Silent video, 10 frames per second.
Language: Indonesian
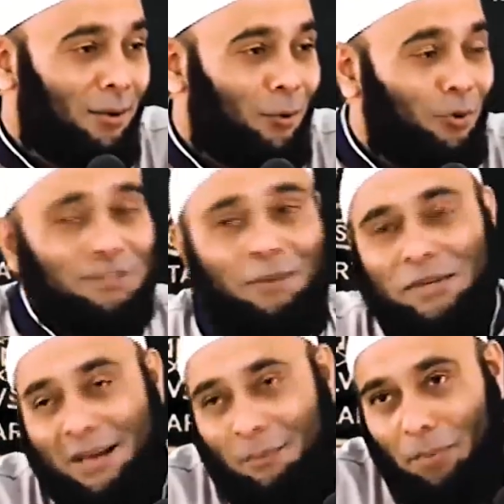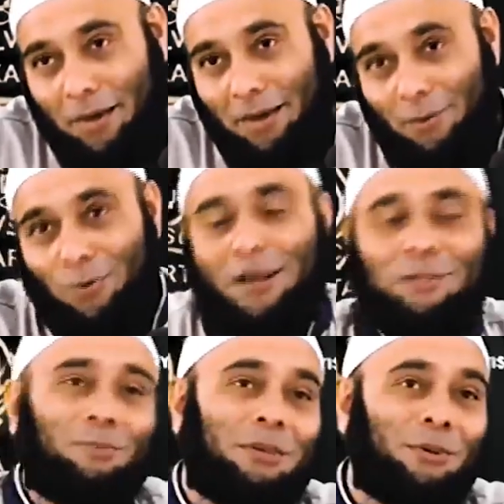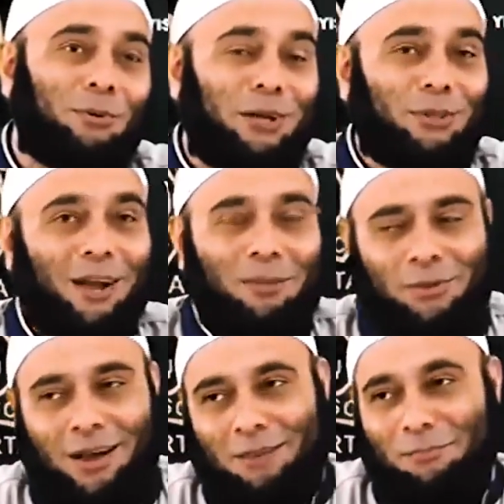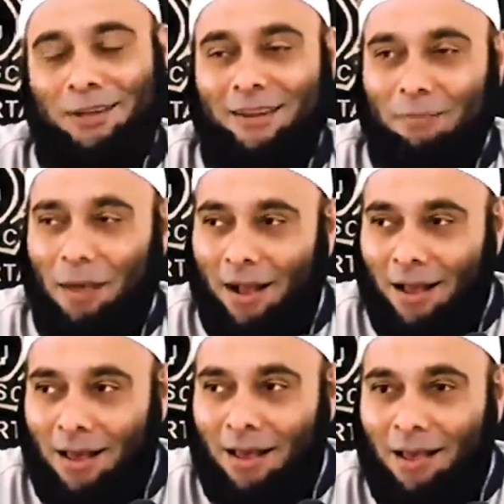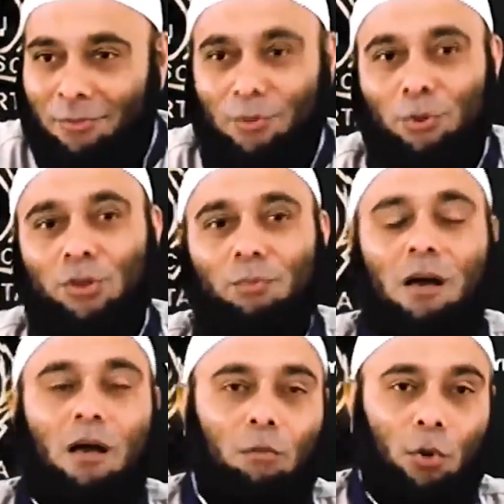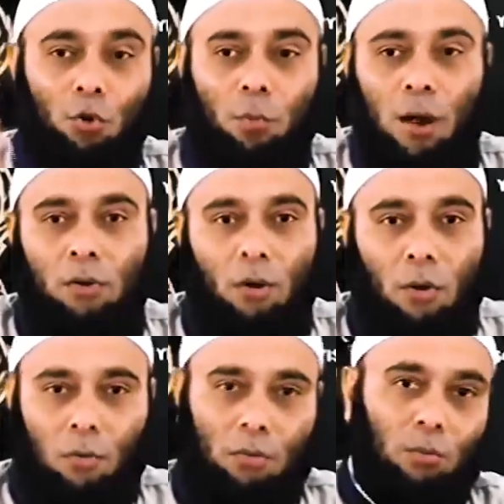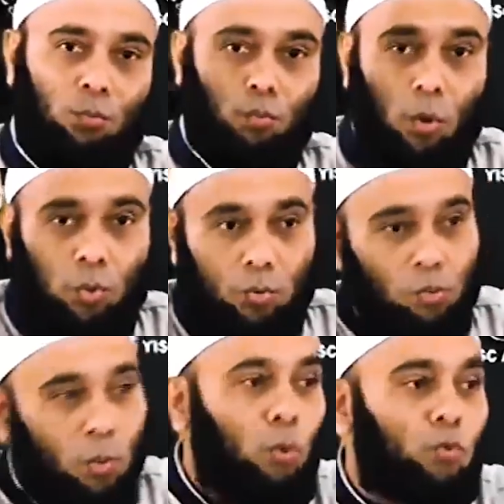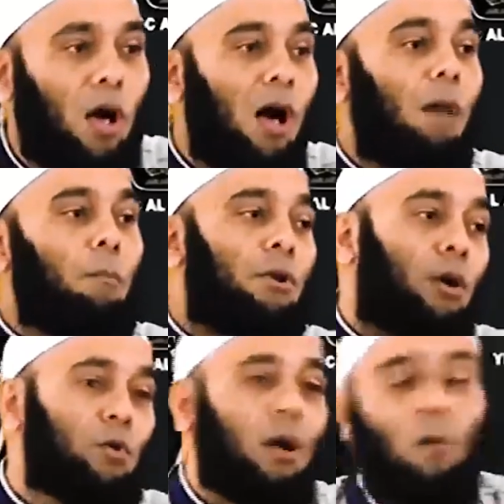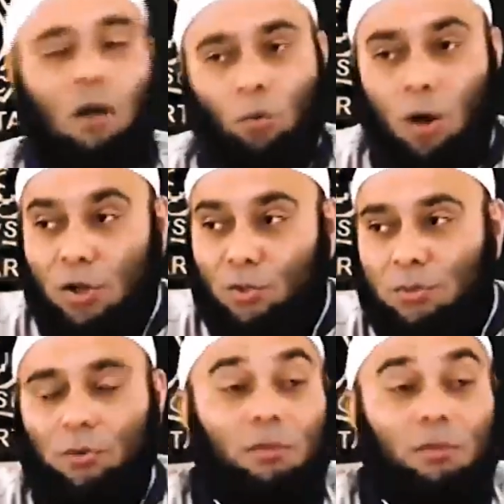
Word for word: udah capek-capek, gua kan seminggu gitu kan misalkan benerin makan, tiba-tiba minggu depan tok tok tok tok tok sampai dekat Syawal dua kali seminggu.